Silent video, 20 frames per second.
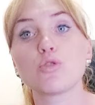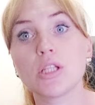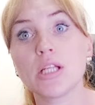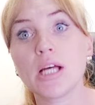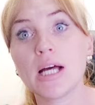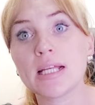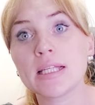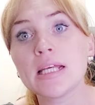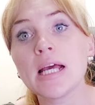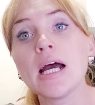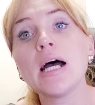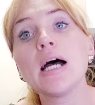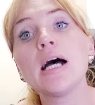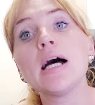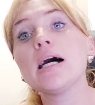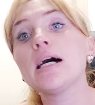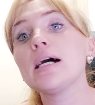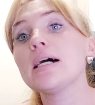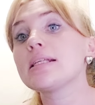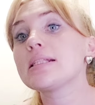сдать
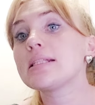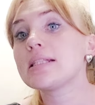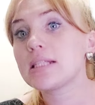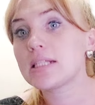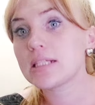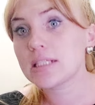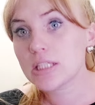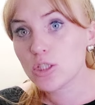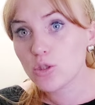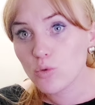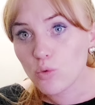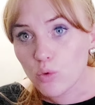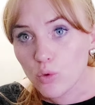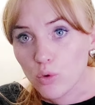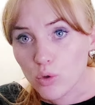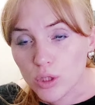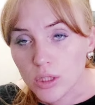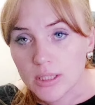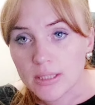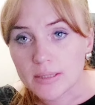
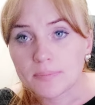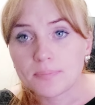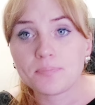эстрадиолы,